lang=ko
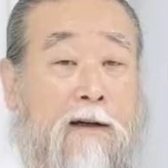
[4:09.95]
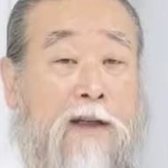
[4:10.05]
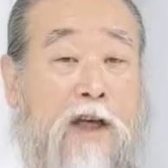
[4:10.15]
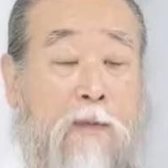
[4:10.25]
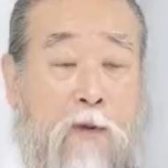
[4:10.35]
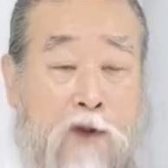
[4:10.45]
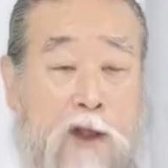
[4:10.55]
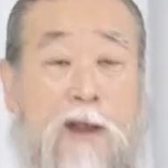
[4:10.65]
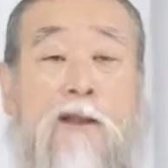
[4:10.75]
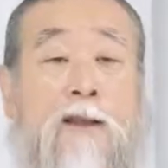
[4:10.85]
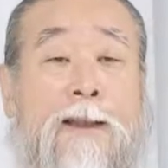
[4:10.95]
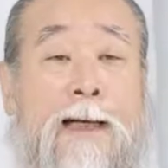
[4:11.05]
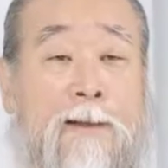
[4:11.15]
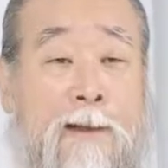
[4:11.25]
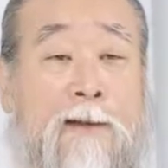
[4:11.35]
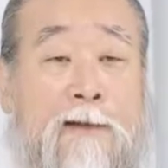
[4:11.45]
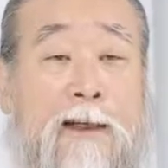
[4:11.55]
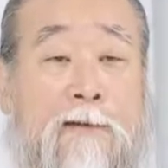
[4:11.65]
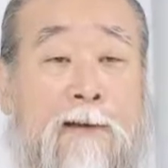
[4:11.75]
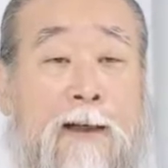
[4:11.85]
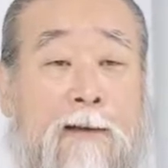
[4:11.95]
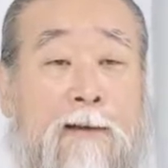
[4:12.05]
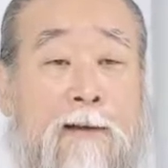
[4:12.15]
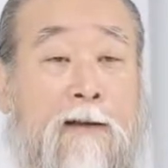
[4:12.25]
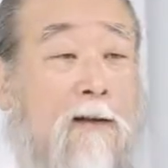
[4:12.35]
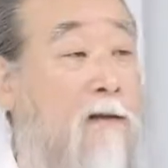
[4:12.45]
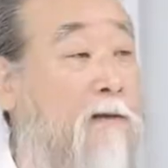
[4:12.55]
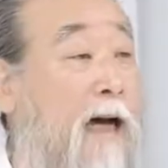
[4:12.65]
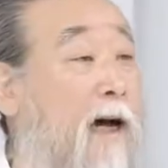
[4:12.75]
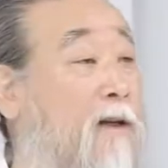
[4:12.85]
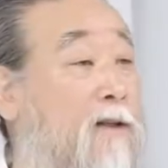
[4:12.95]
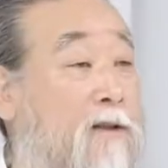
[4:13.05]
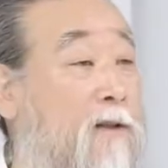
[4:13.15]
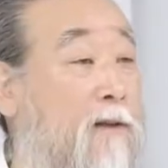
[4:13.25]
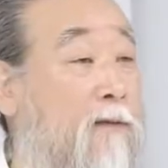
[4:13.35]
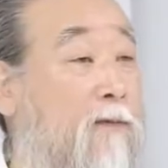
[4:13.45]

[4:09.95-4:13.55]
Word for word: 기본적인 거는 알아야 되지 않느냐. 다 알겠어요.